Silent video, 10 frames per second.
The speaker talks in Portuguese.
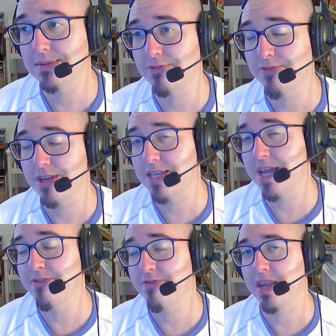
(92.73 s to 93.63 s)
fazer a
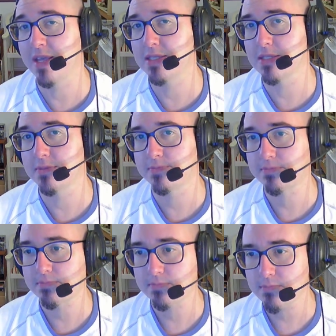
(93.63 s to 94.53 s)
referência
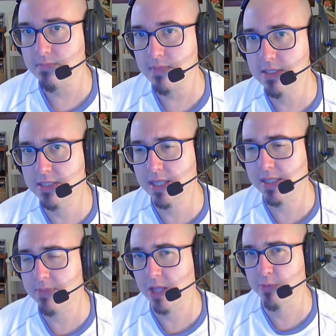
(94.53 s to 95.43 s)
de
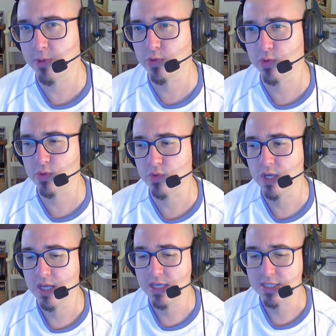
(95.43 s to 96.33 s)
determinado produto
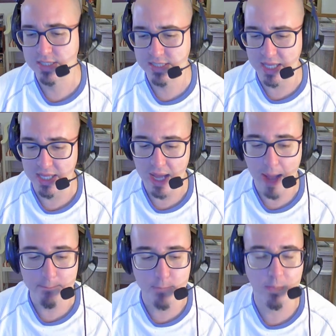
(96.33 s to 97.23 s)
sem
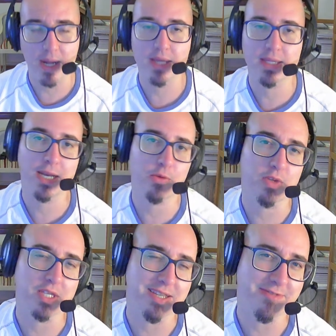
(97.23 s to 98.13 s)
a propaganda
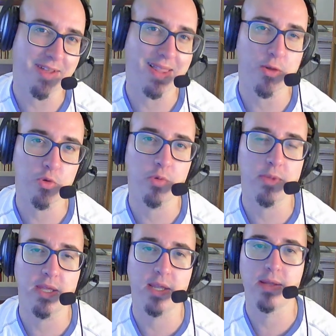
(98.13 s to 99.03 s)
gratuita, sem falar o nome
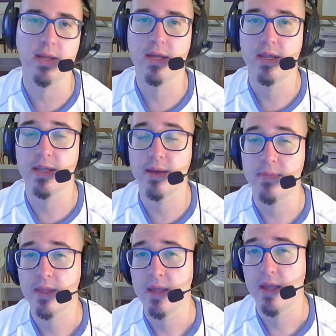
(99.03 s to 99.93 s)
dele, né?
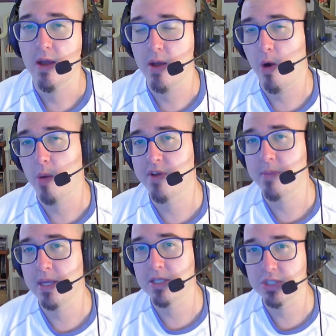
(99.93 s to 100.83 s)
É,
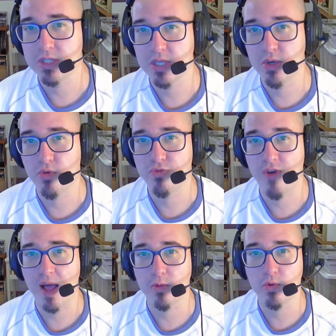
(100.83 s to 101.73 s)
obviamente eu
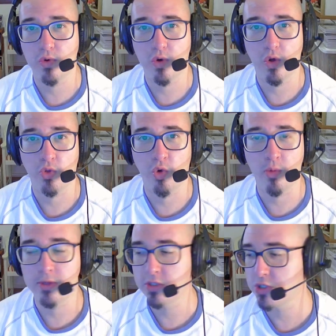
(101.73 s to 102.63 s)
falo
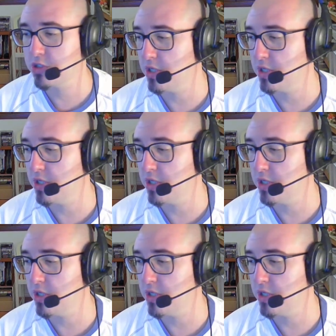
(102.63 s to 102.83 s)
nomes